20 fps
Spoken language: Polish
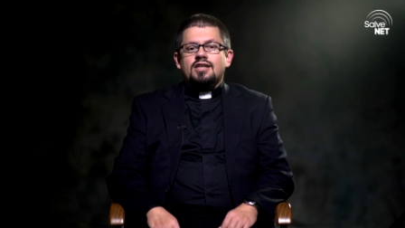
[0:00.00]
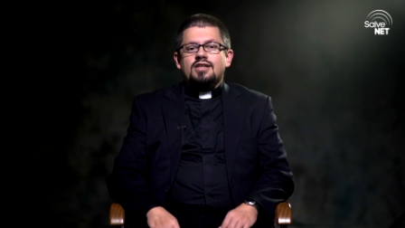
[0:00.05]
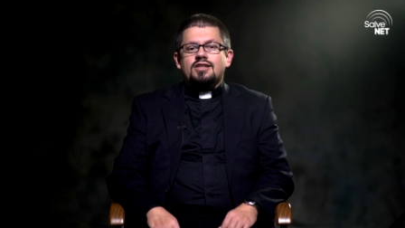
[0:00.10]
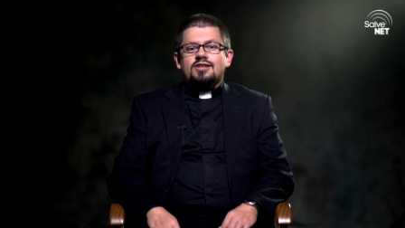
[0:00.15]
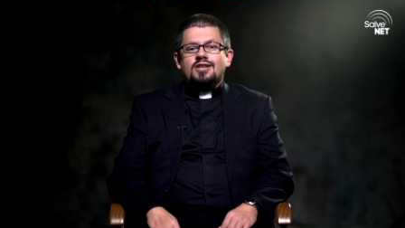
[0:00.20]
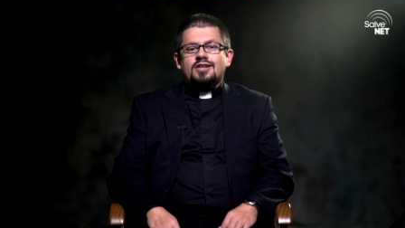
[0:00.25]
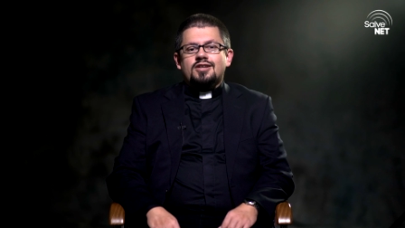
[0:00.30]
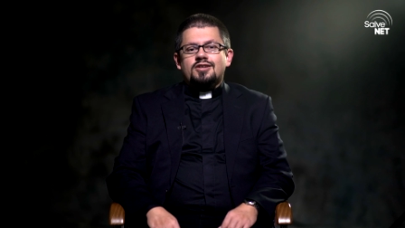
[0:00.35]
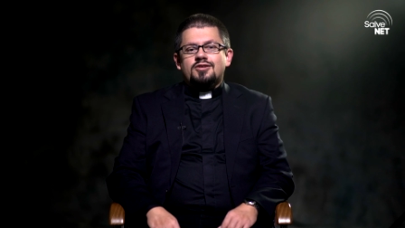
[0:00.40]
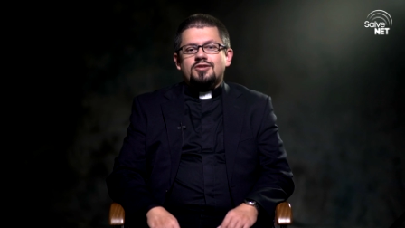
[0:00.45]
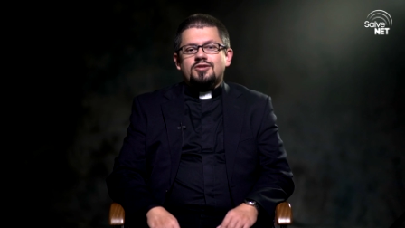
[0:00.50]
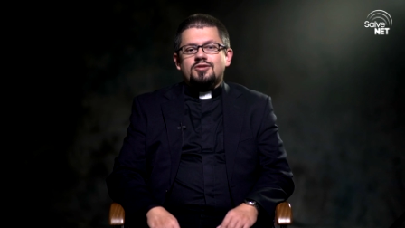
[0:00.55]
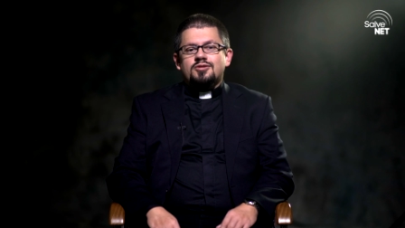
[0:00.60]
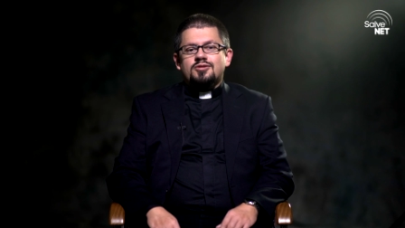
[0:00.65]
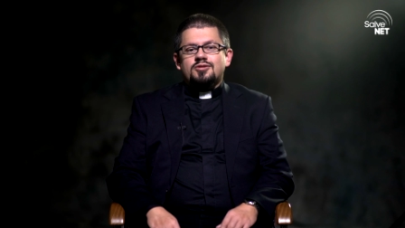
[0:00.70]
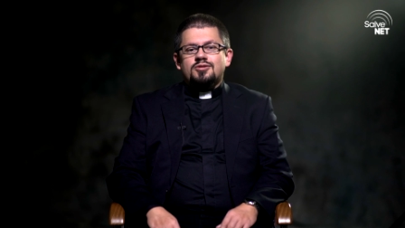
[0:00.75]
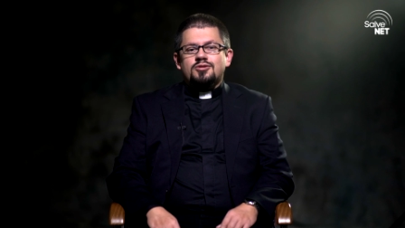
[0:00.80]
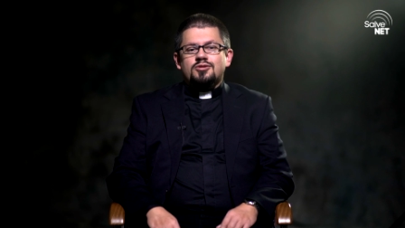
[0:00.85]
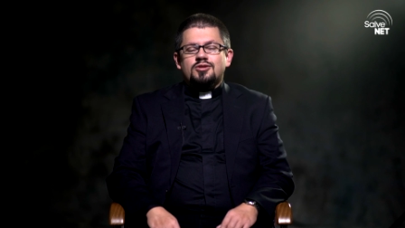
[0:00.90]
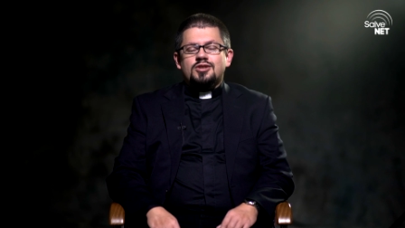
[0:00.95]
jak
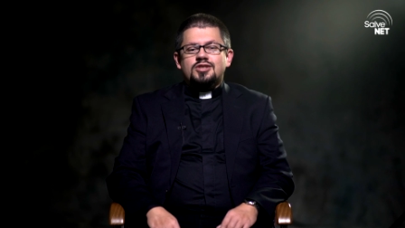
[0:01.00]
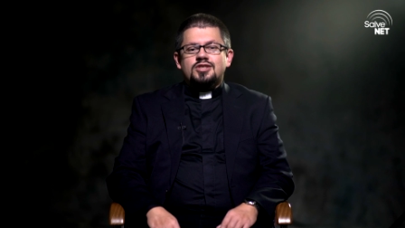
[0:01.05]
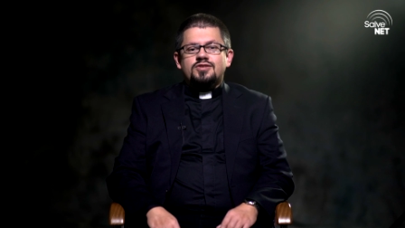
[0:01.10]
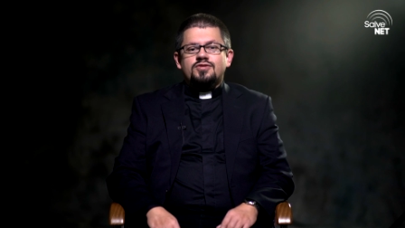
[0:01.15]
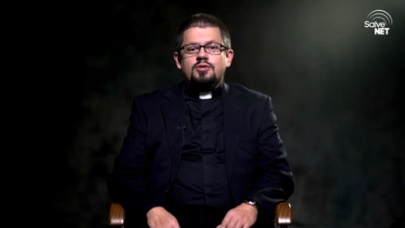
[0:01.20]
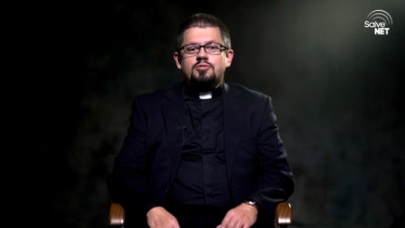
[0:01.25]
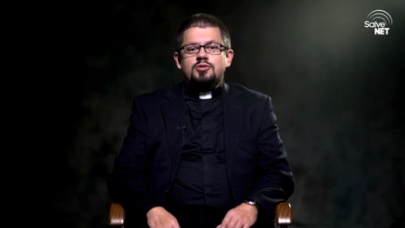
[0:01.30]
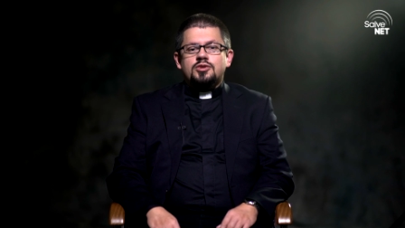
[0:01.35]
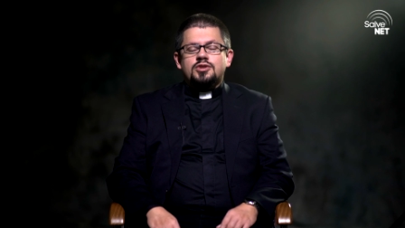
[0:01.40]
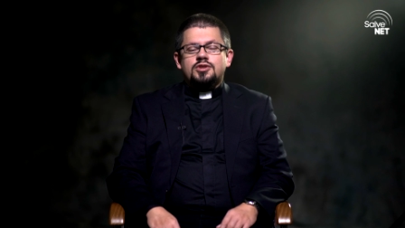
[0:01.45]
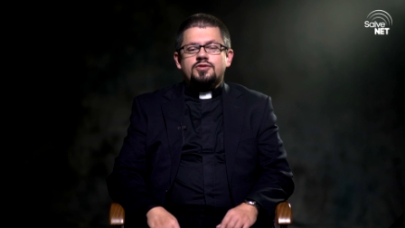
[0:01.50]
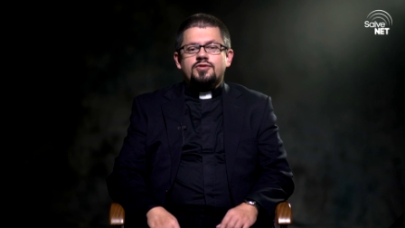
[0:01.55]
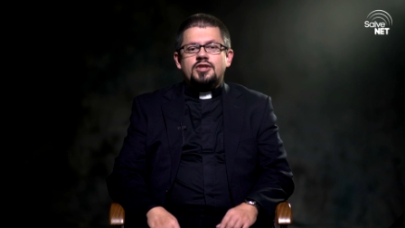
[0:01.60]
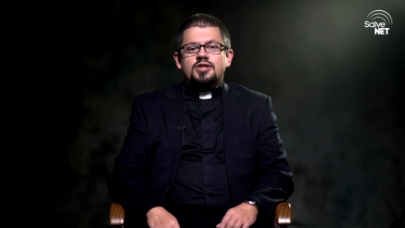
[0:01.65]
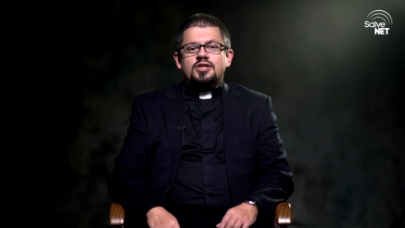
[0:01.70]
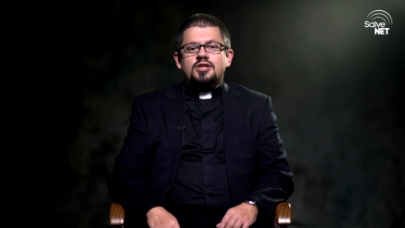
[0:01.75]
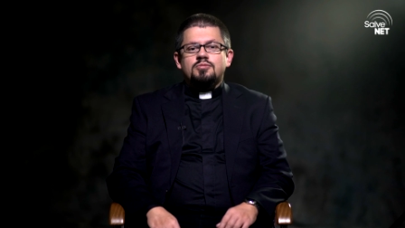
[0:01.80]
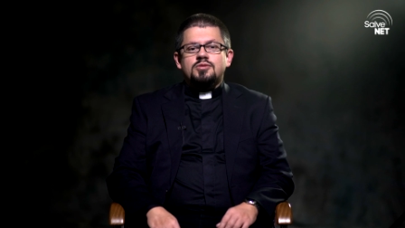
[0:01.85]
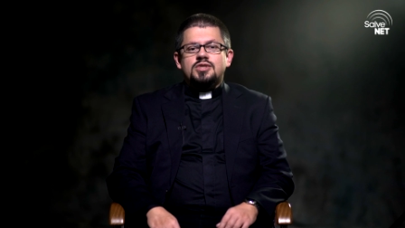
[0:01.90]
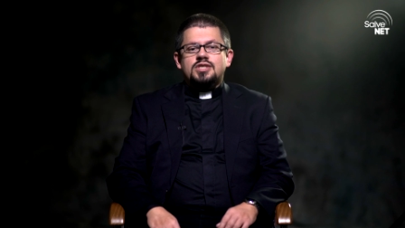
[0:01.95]
e, to nazywam, jest
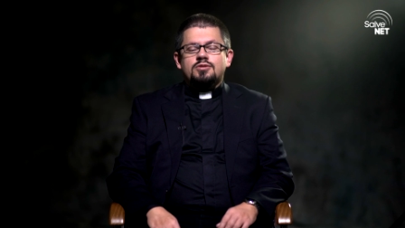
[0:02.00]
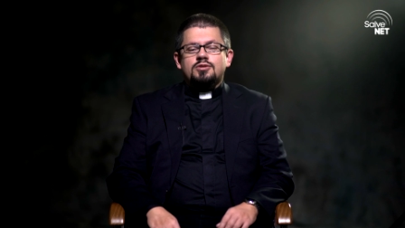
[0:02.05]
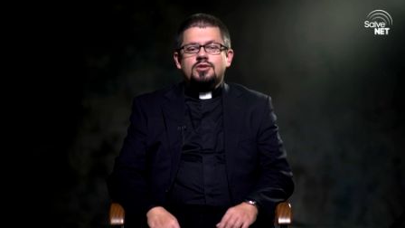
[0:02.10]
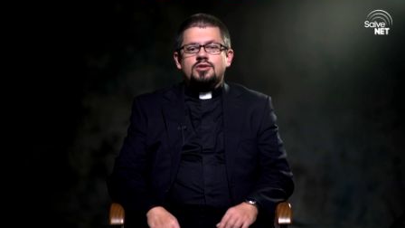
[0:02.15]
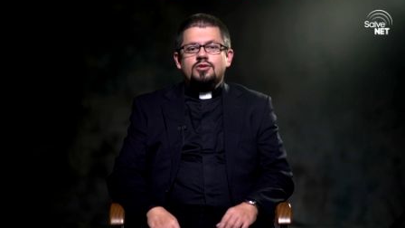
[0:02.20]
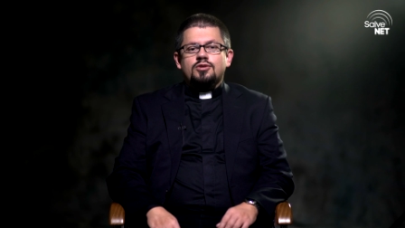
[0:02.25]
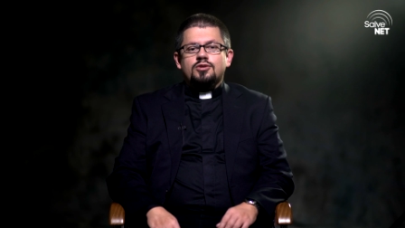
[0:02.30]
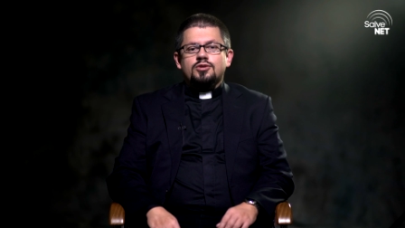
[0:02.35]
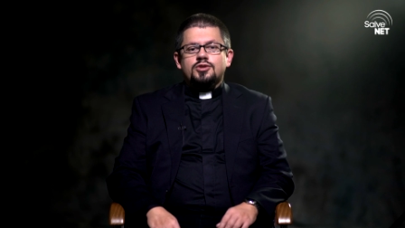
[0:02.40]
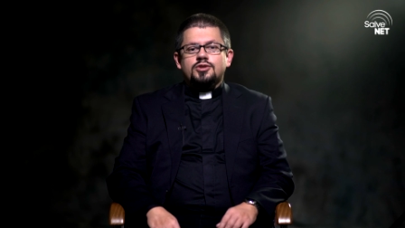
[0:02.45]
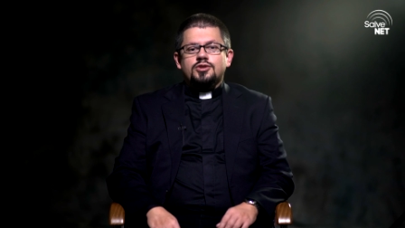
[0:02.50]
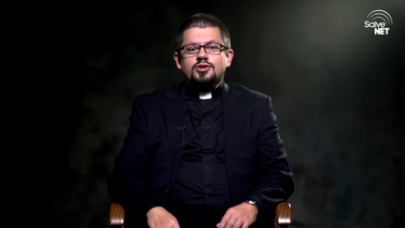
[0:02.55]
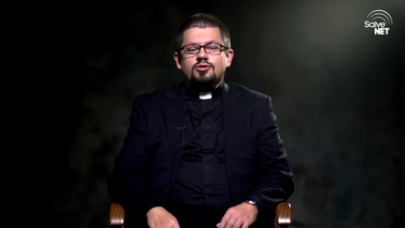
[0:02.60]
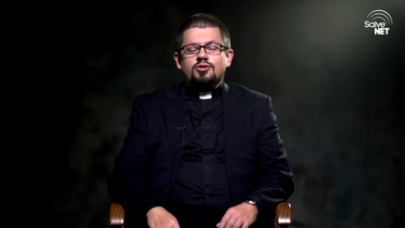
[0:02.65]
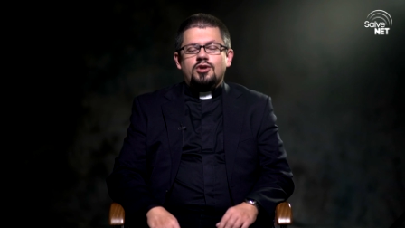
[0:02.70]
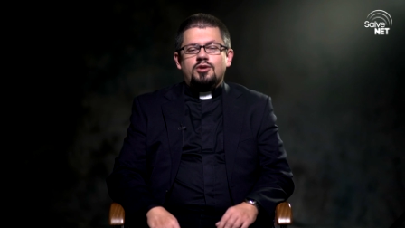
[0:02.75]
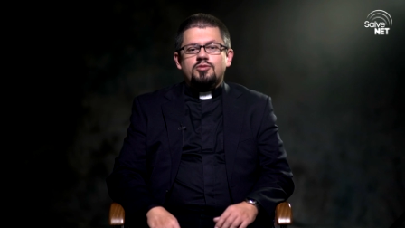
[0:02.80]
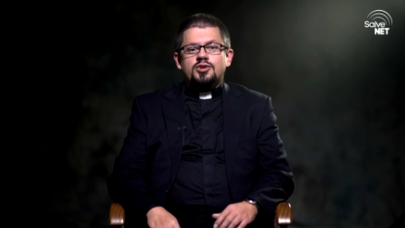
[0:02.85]
świętem całego Kościoła.